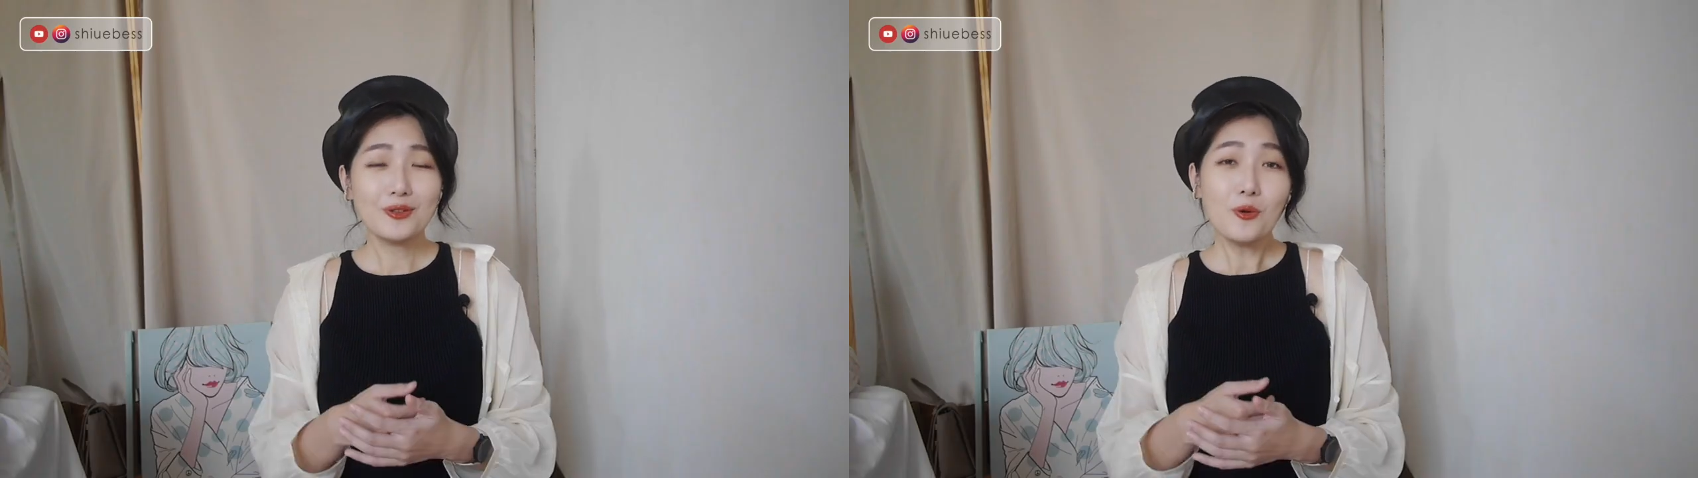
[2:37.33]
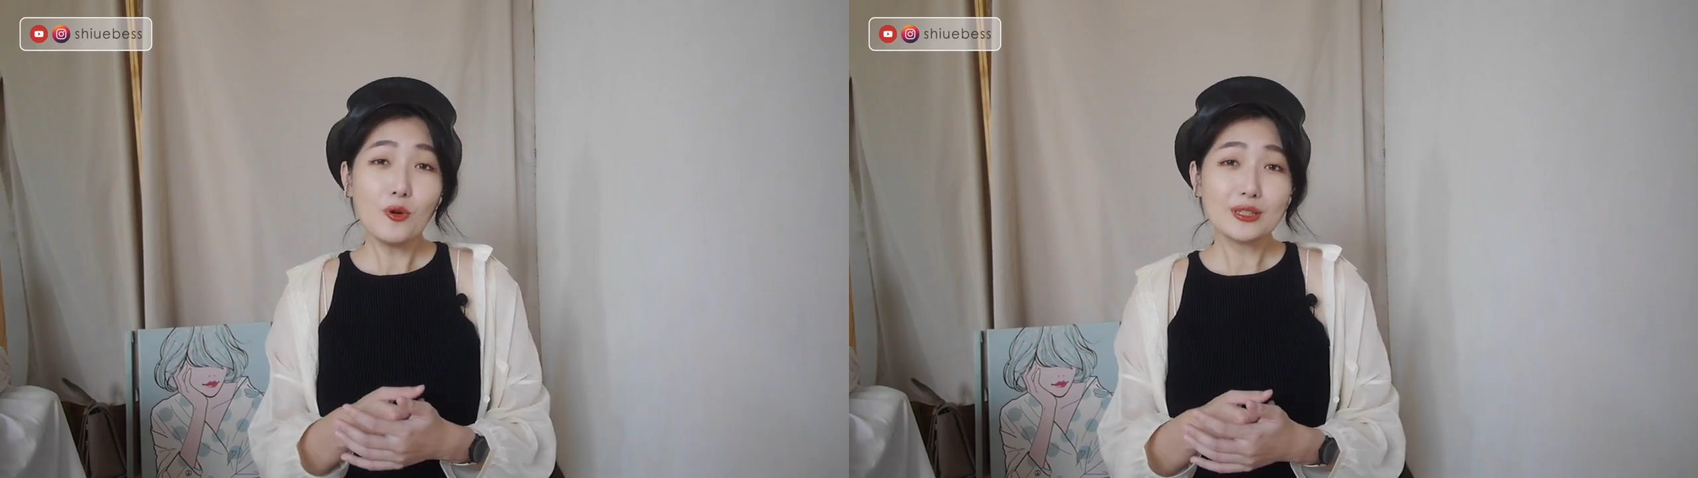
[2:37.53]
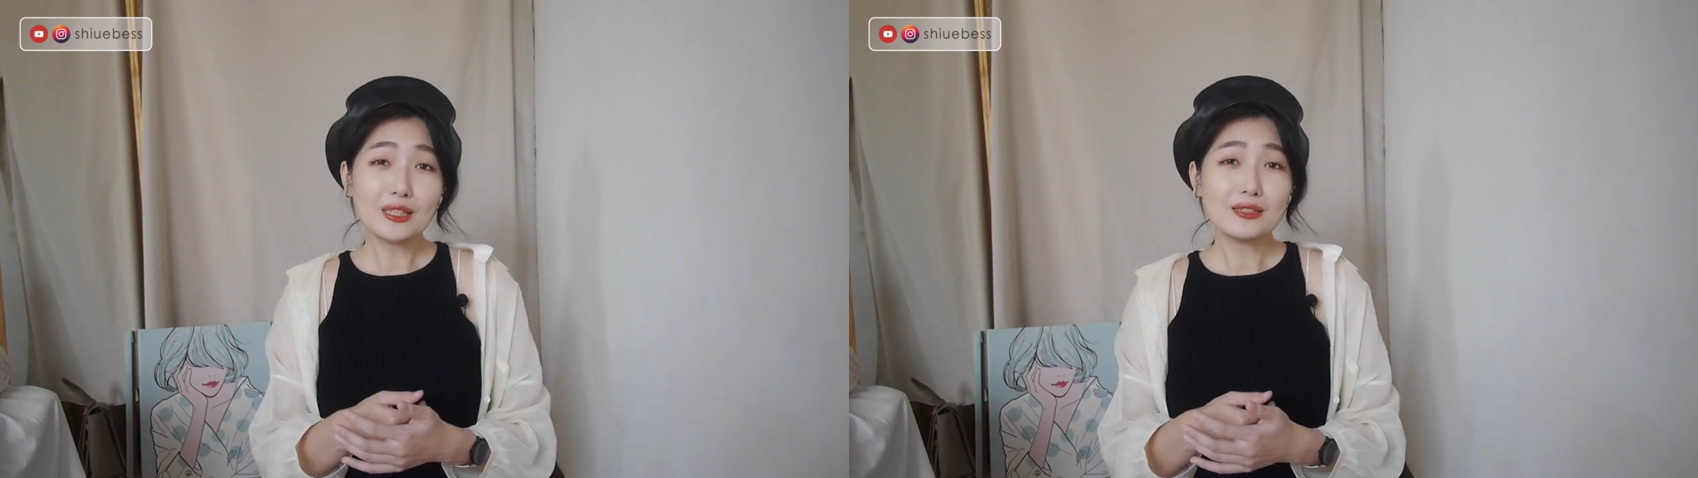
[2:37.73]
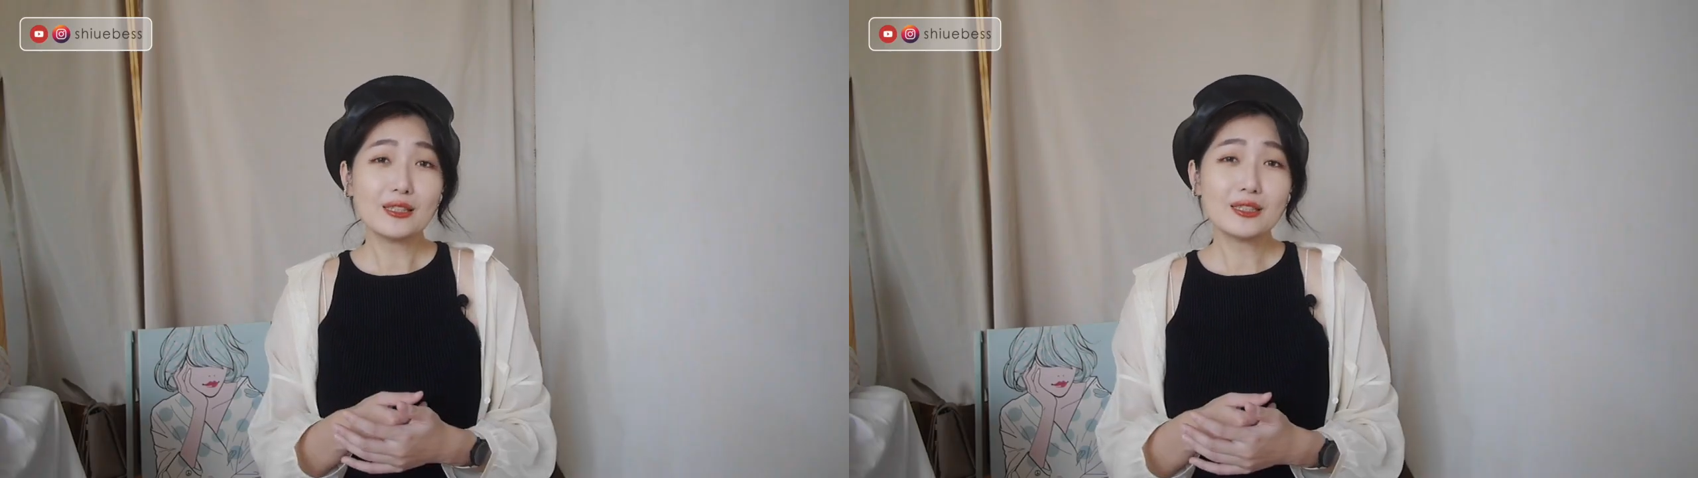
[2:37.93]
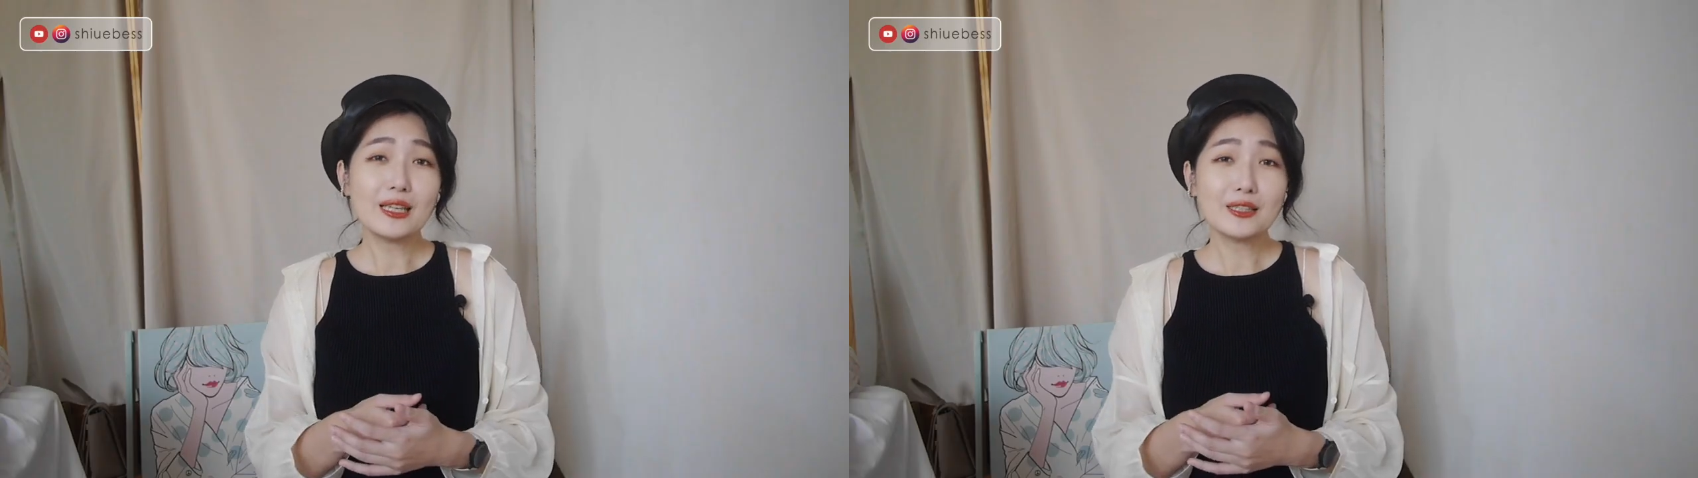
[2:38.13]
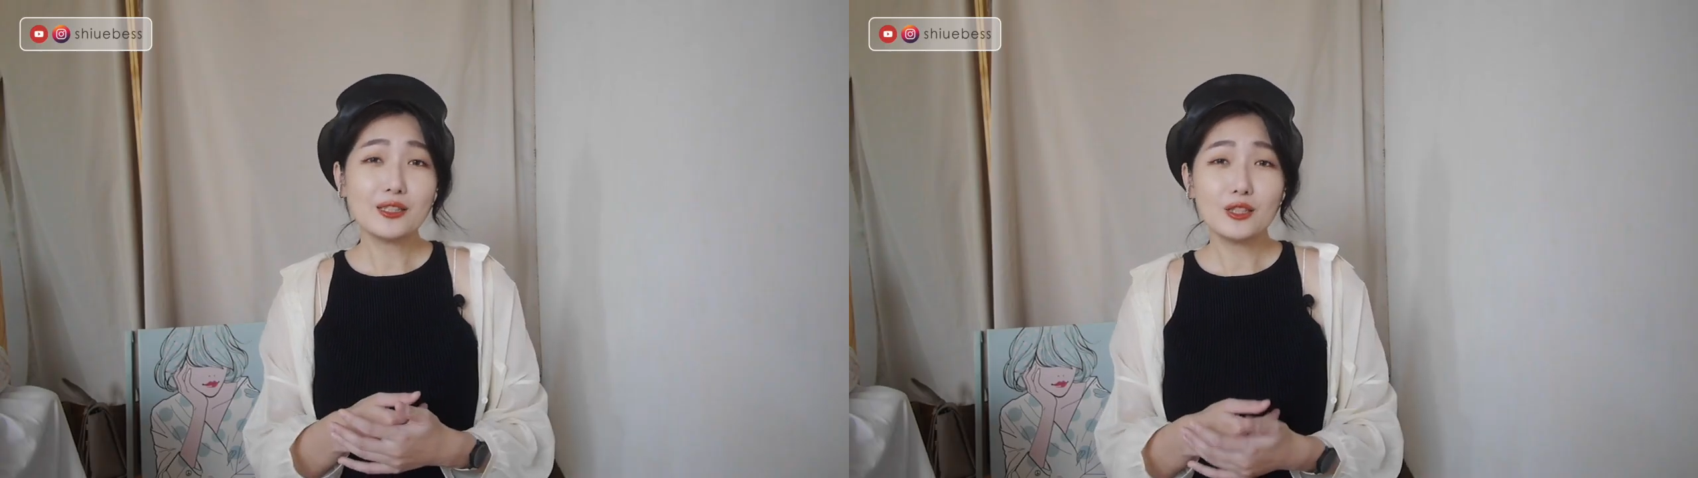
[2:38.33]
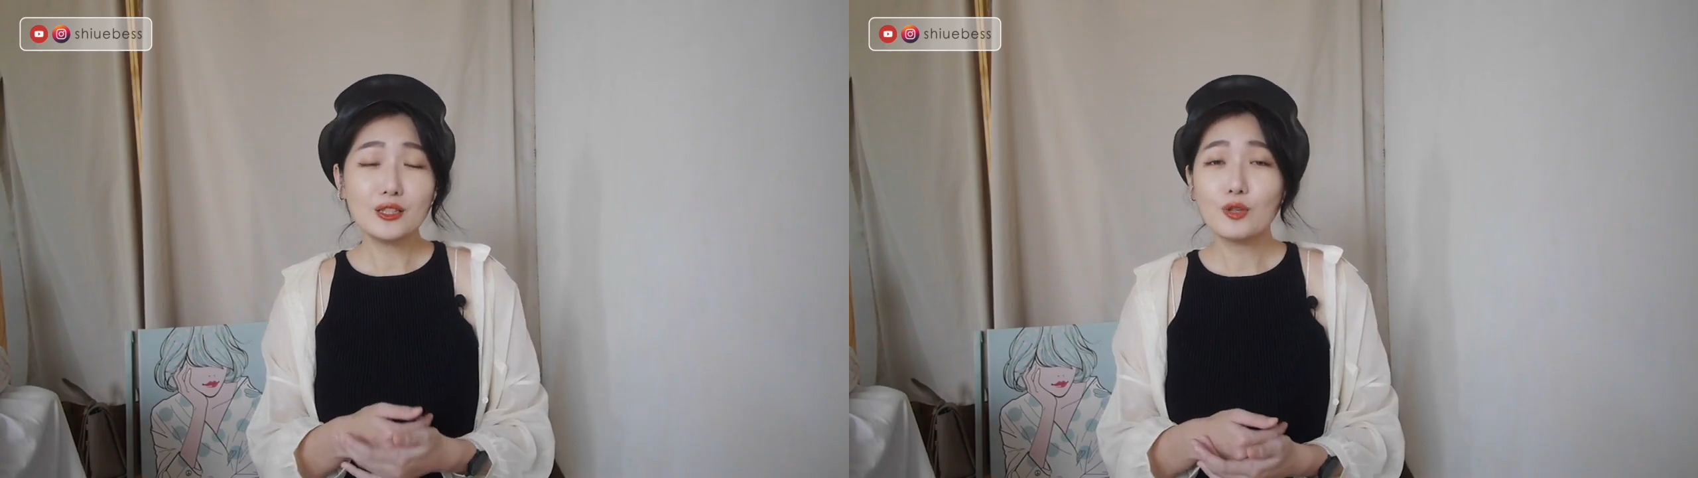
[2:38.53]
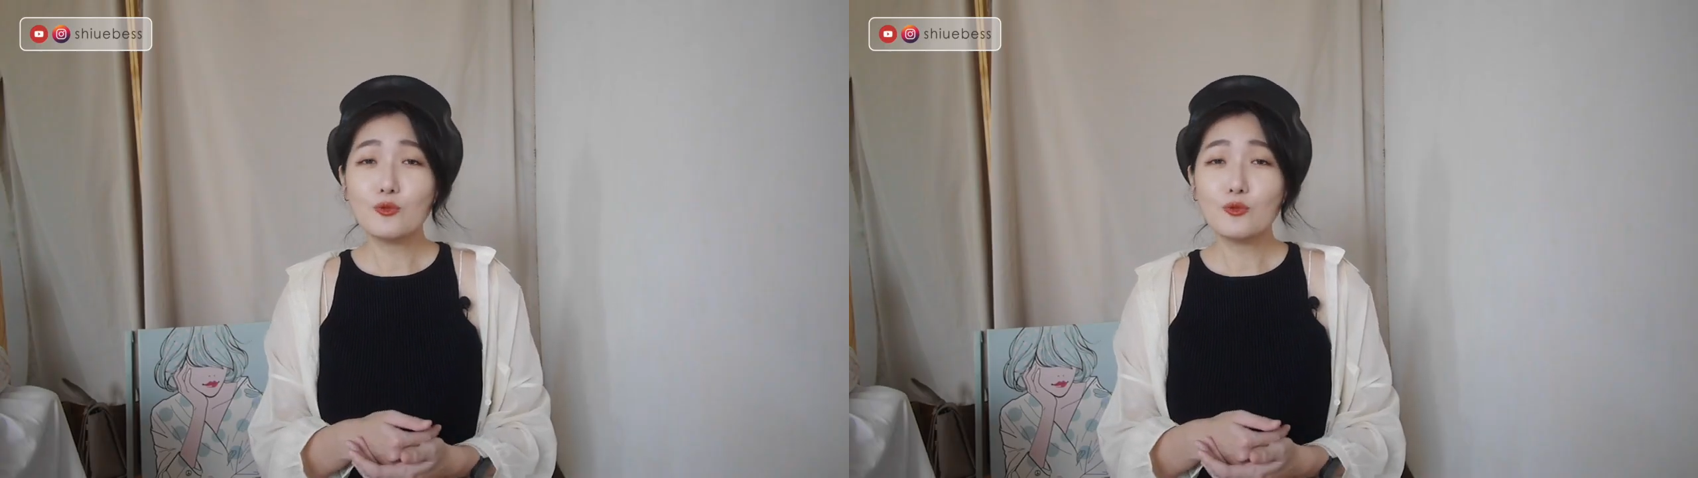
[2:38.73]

或者呢是在设计一些